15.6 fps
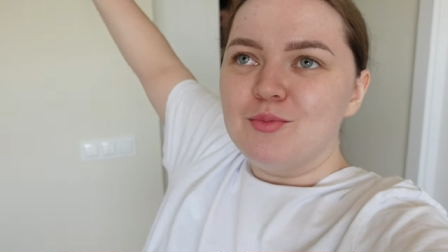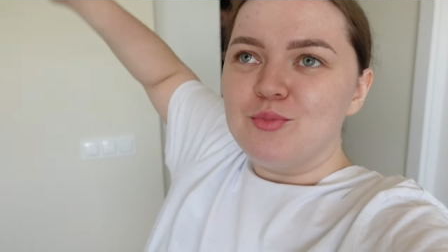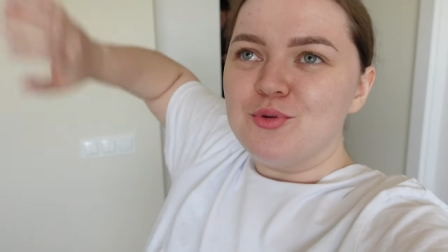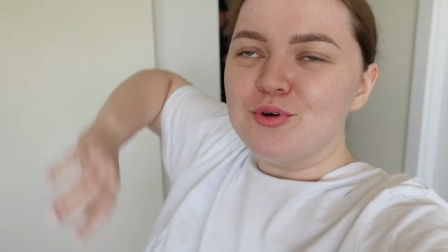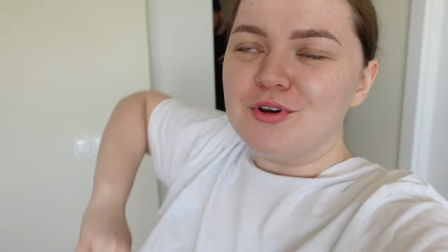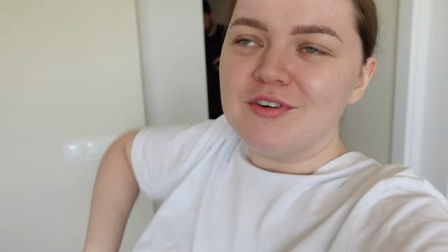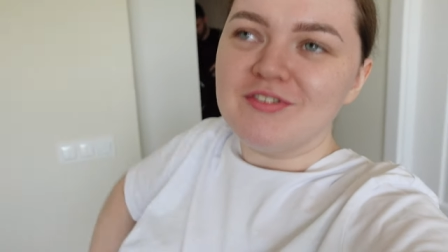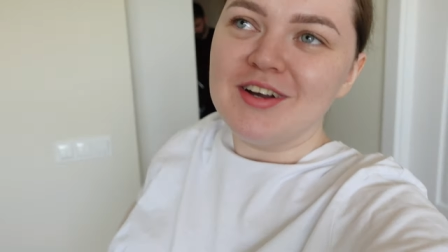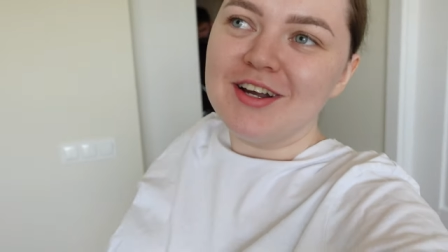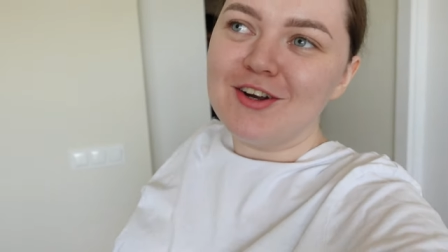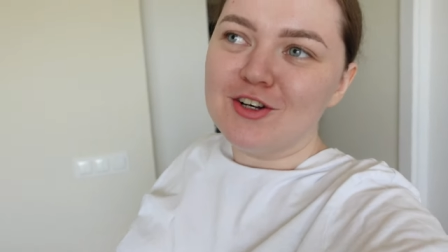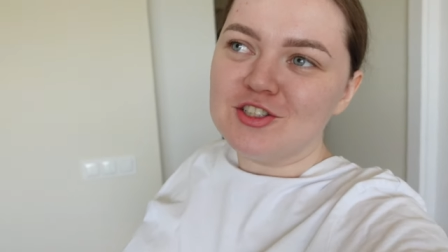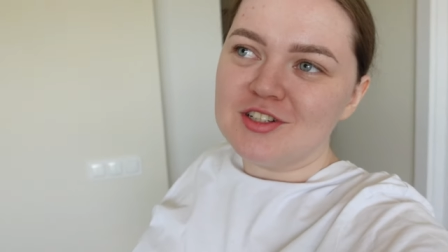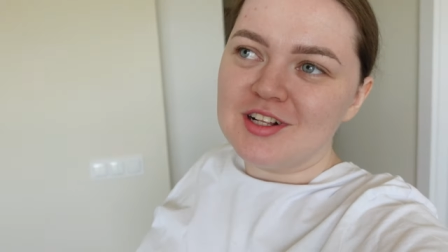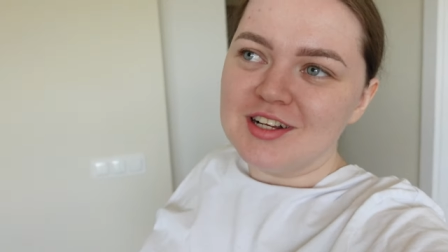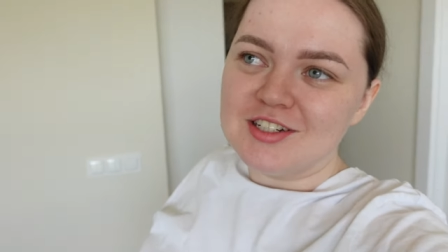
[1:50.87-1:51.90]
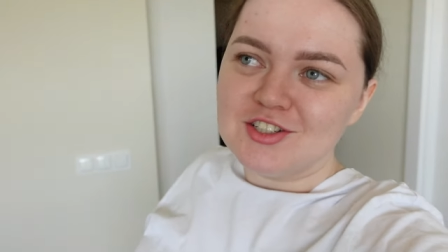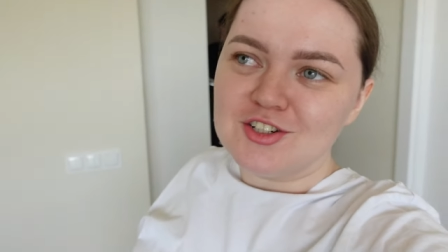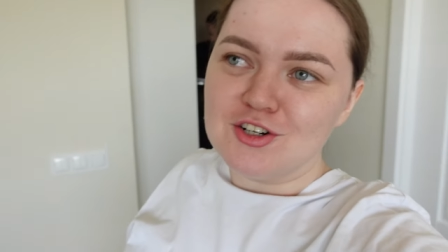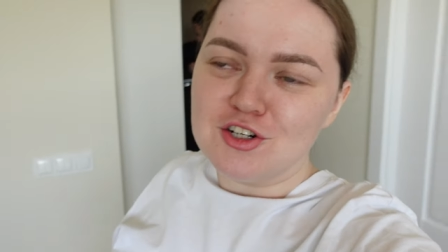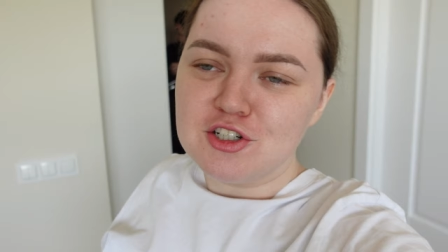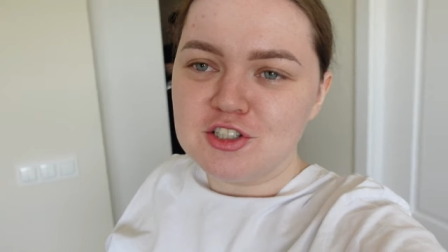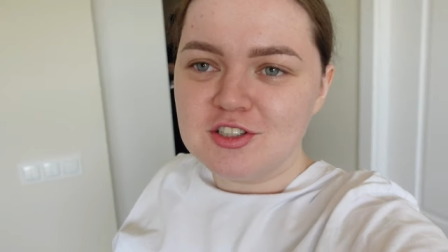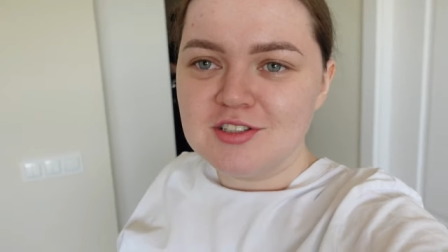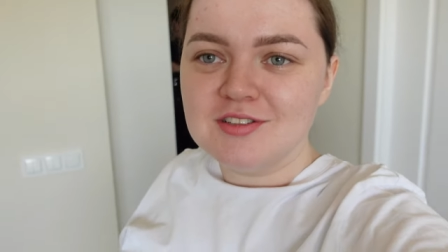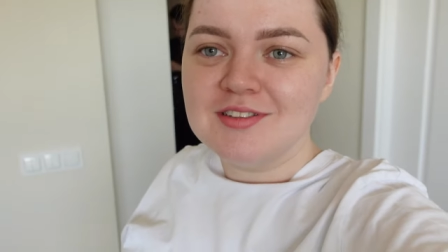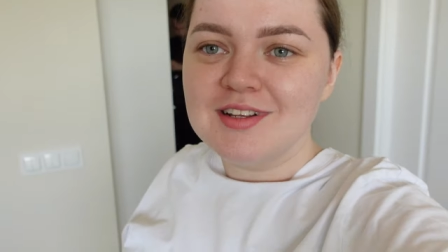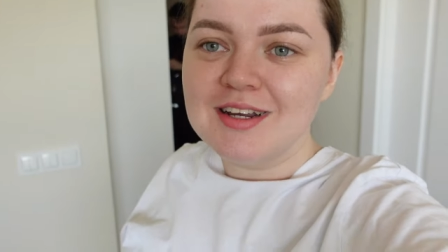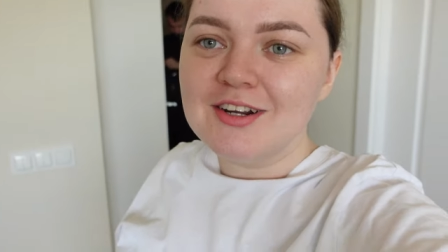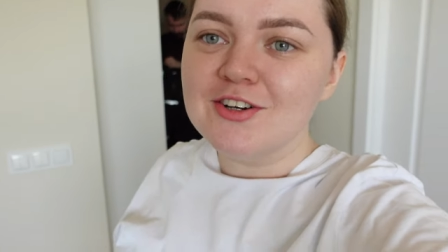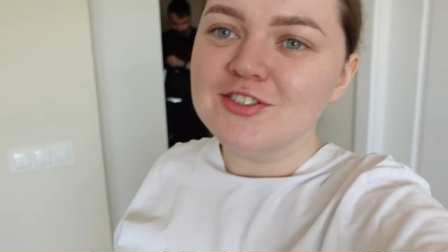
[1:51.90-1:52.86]
biurowego, slash
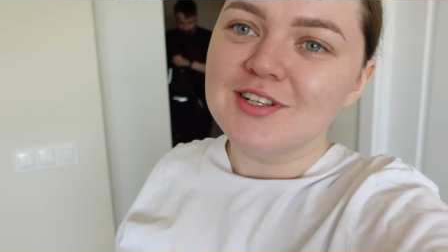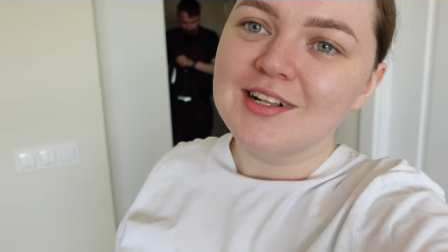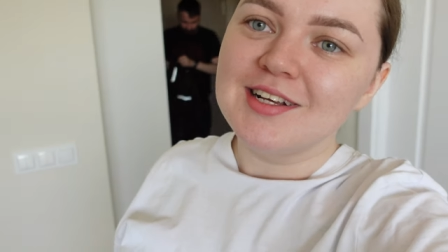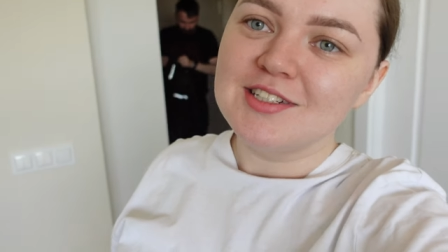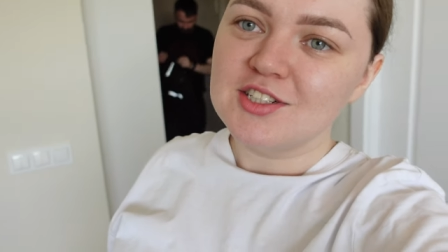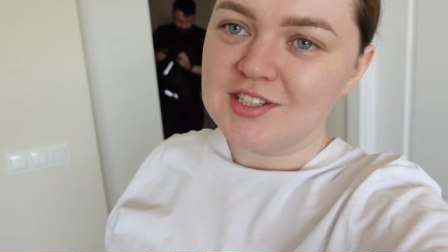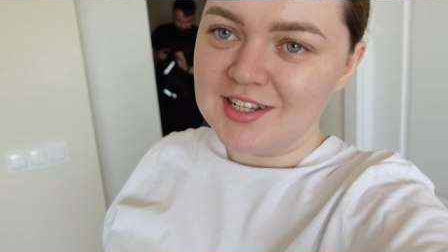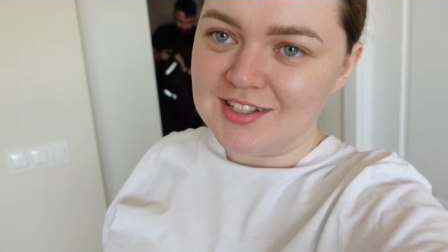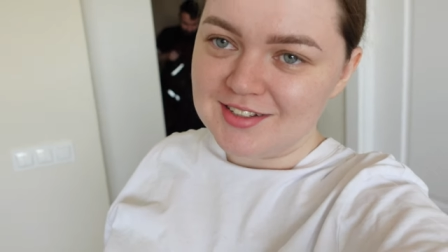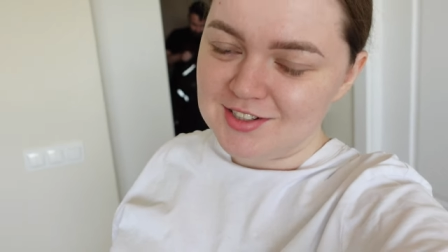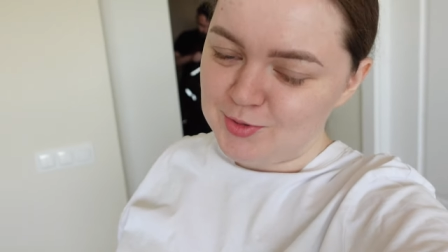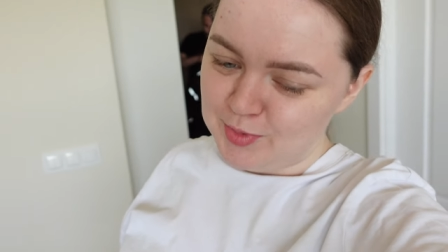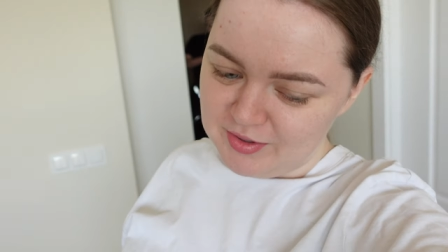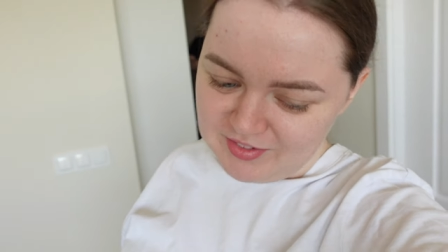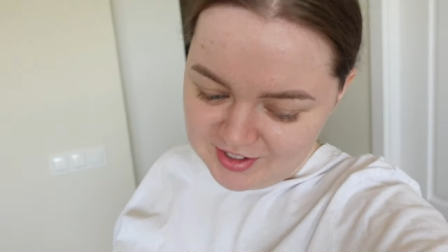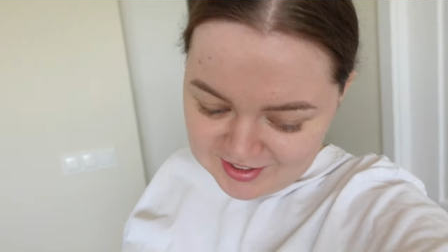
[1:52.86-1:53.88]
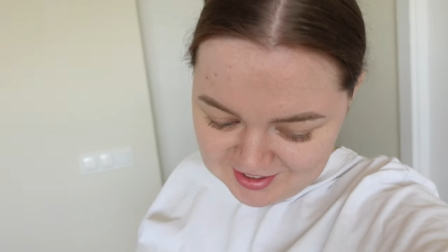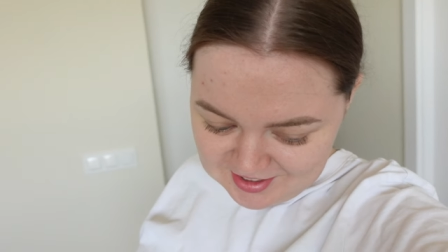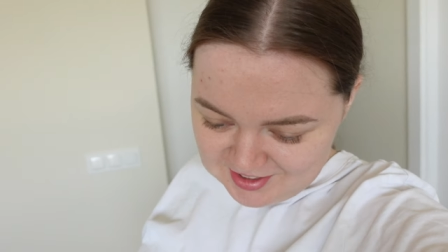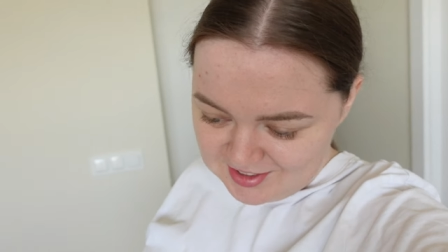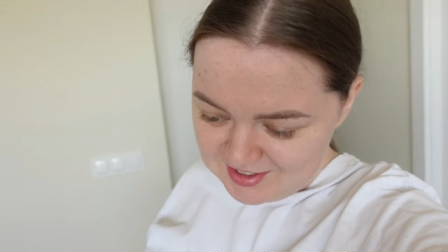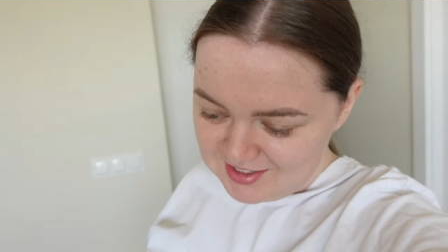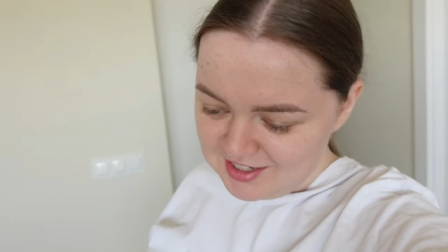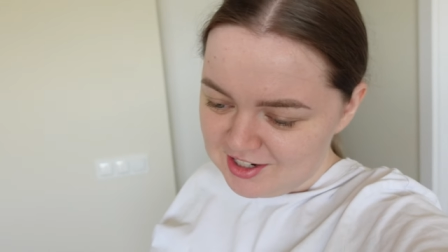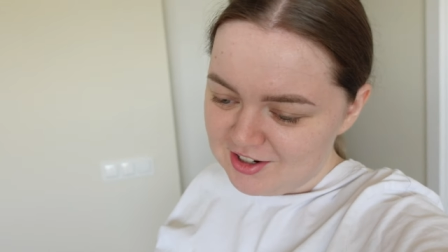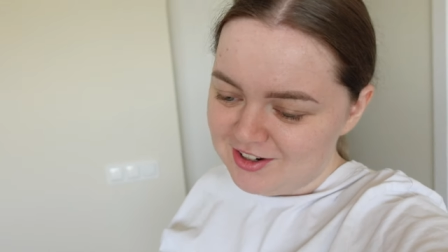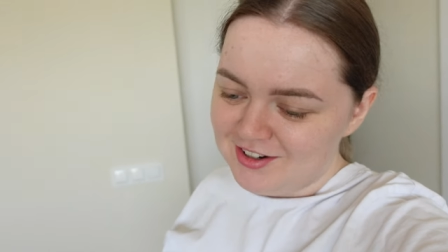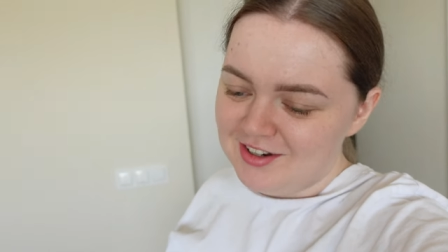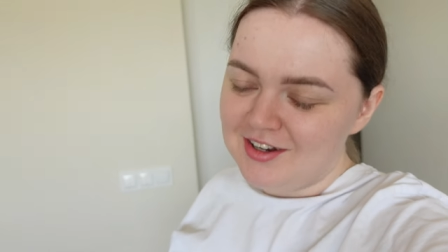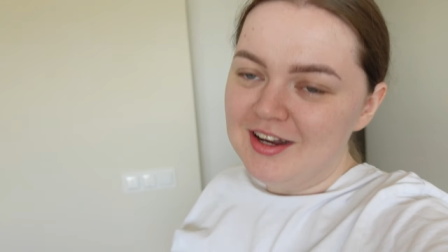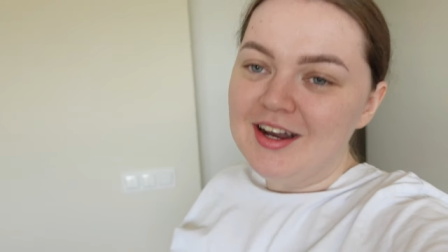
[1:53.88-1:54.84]
gościnnego, slash kiedyś pewnie
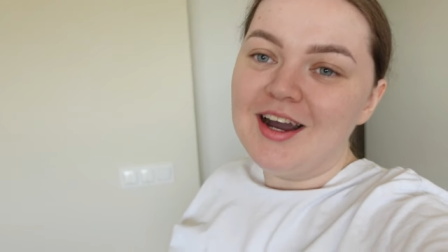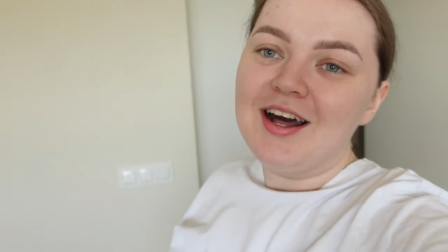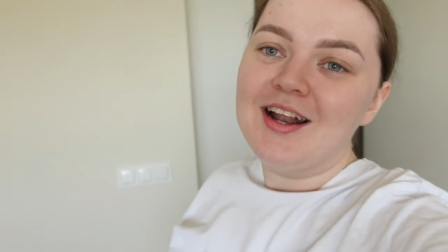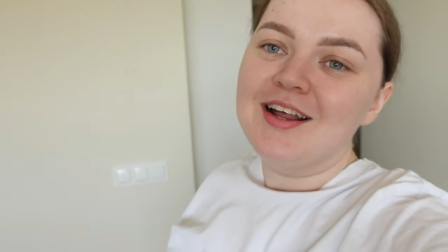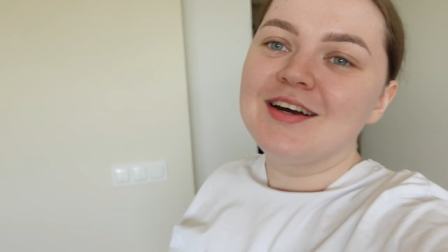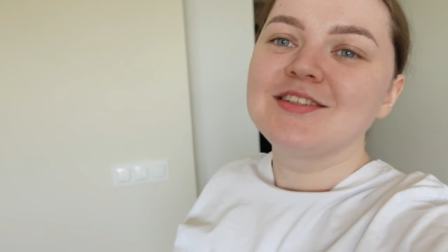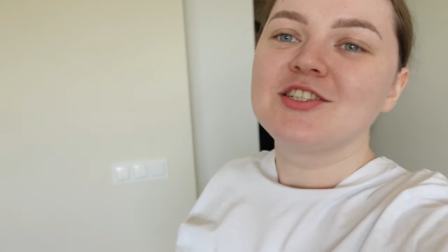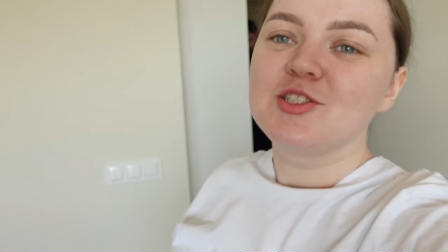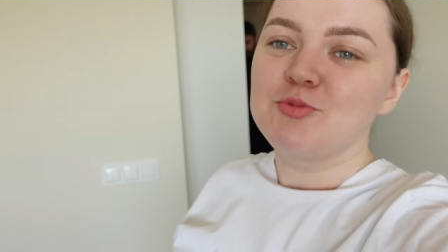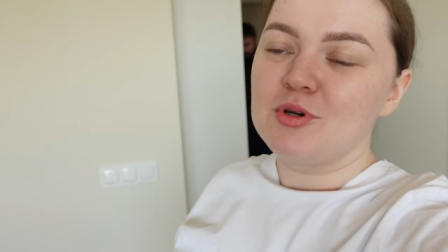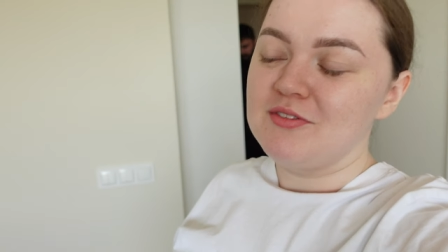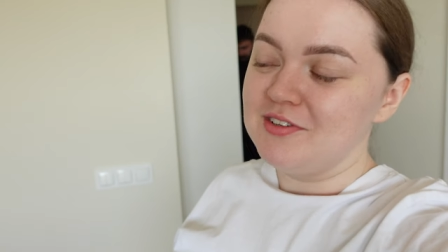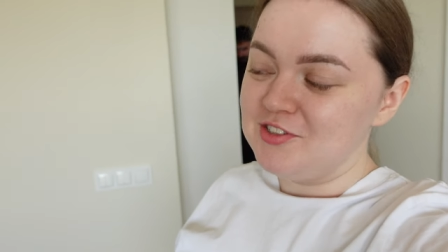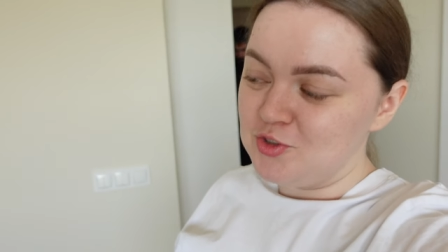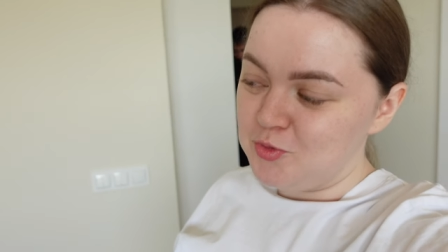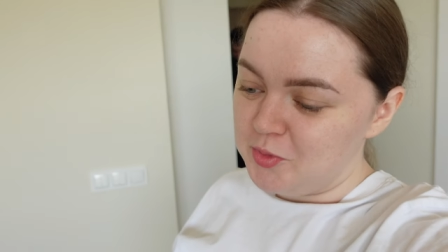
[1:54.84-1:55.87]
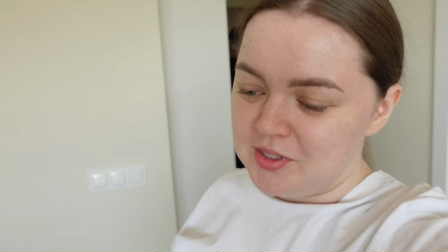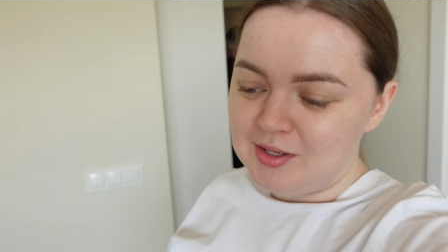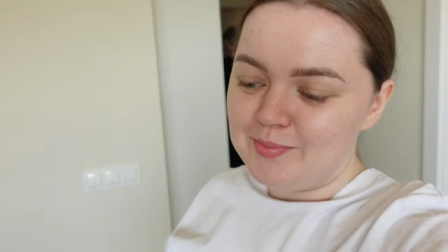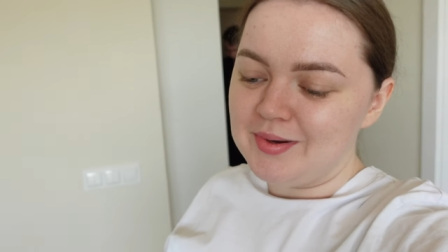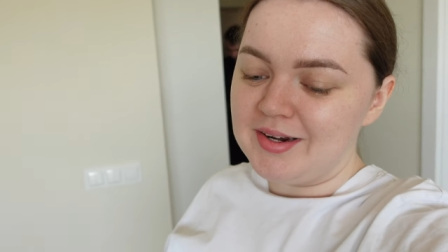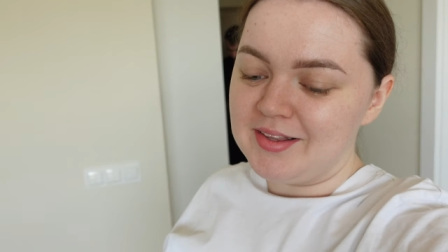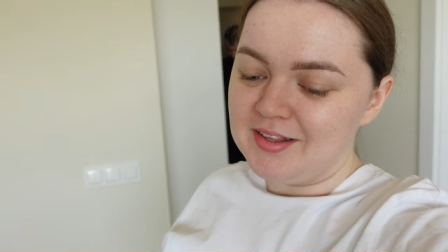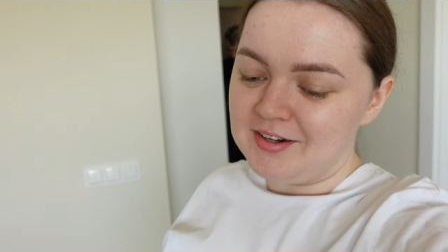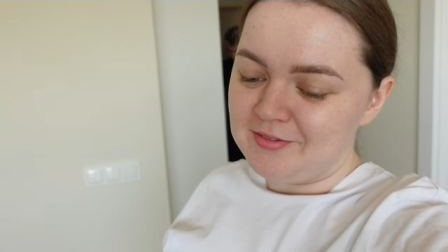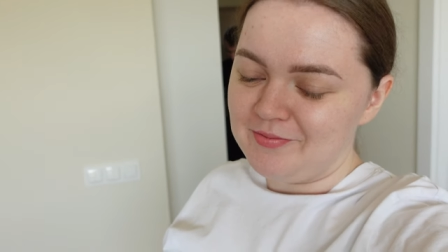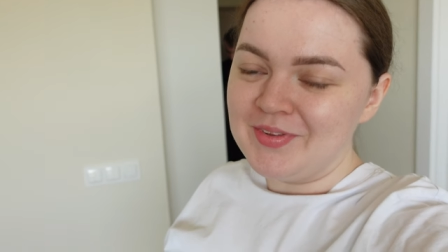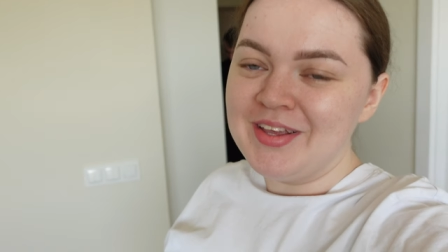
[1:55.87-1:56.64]
dziecięcego, ale Andrzej sprowadził mnie na parter.